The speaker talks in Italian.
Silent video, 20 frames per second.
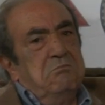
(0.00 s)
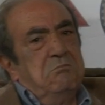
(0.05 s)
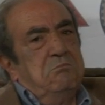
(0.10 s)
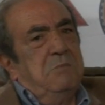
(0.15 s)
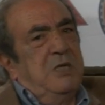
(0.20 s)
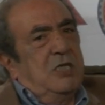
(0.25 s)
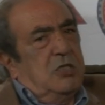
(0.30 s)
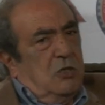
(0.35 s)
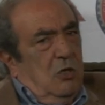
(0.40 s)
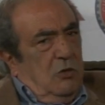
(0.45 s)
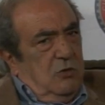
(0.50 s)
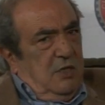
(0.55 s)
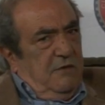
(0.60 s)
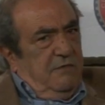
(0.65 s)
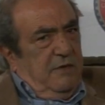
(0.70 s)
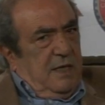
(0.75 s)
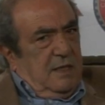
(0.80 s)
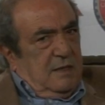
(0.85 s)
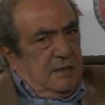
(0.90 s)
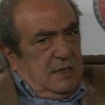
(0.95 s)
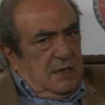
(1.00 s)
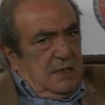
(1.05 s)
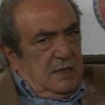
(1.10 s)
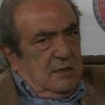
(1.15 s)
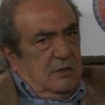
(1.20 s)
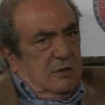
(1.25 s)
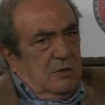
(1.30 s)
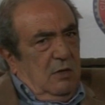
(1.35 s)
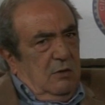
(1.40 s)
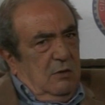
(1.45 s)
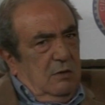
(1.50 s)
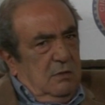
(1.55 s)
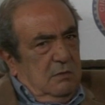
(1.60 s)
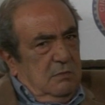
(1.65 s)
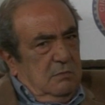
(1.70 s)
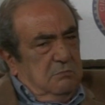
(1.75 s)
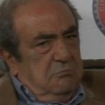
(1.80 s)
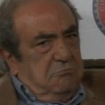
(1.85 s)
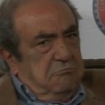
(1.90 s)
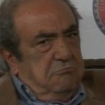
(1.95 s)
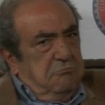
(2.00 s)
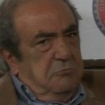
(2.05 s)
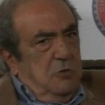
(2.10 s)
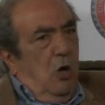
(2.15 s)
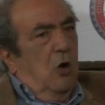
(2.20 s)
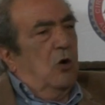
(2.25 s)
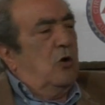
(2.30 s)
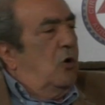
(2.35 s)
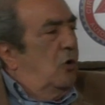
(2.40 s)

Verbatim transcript: mi sono divertito, ho